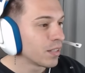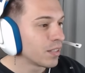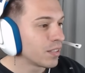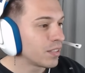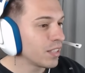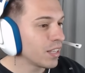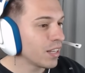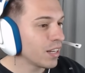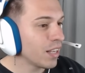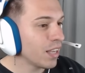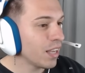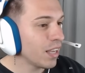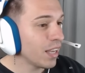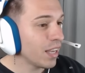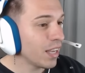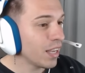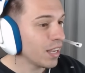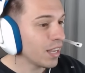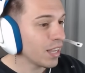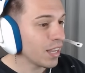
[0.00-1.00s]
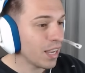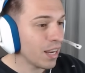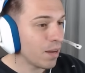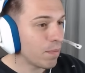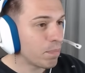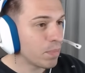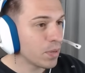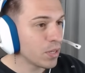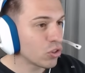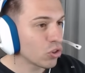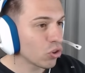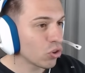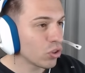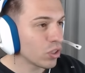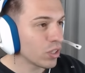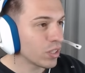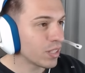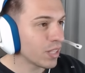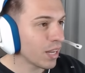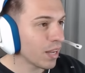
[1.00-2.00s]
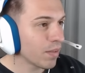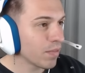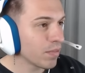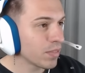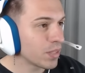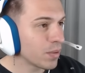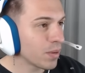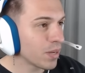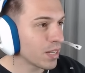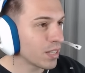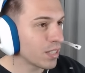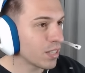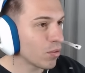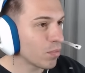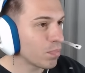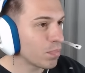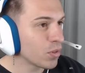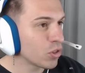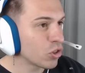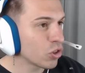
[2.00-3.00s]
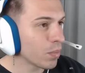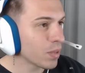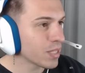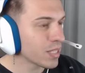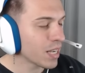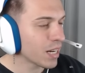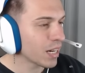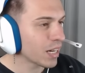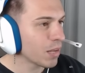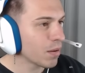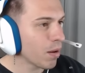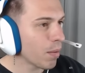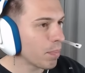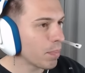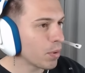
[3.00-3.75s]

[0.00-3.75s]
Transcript: Tiene el piso donde están, se ve que tiene un piso más arriba,